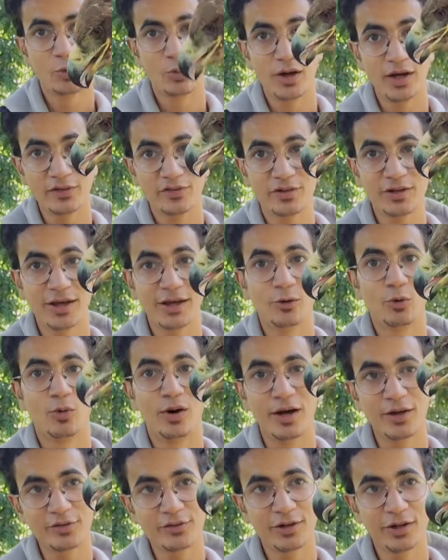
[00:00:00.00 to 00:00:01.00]
واضيق
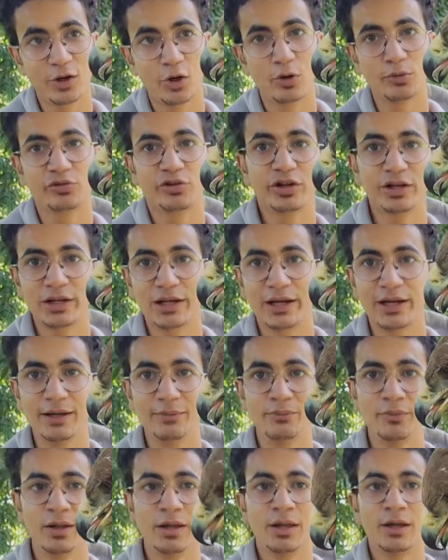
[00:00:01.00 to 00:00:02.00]
واسرع هو بشكل
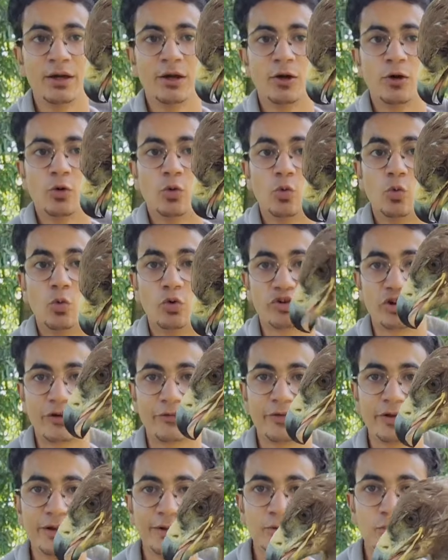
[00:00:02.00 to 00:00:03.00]
عام
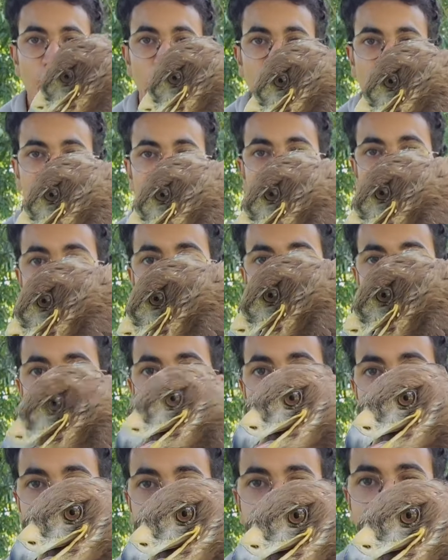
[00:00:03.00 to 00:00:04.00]
وشايفين انتوا السحب اللي هي
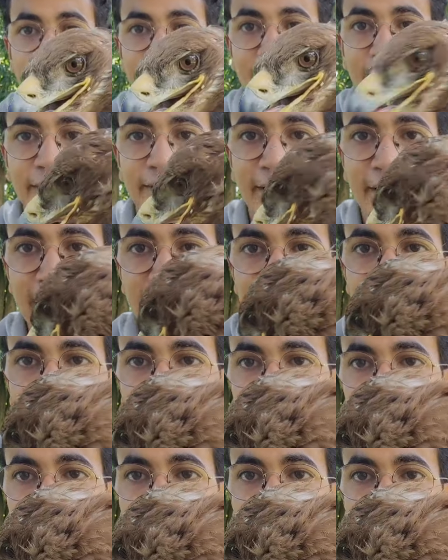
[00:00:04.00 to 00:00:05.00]
عند نهايه
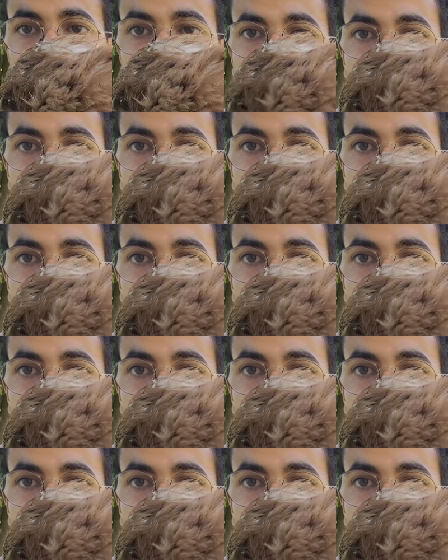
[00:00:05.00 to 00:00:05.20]
بقه دي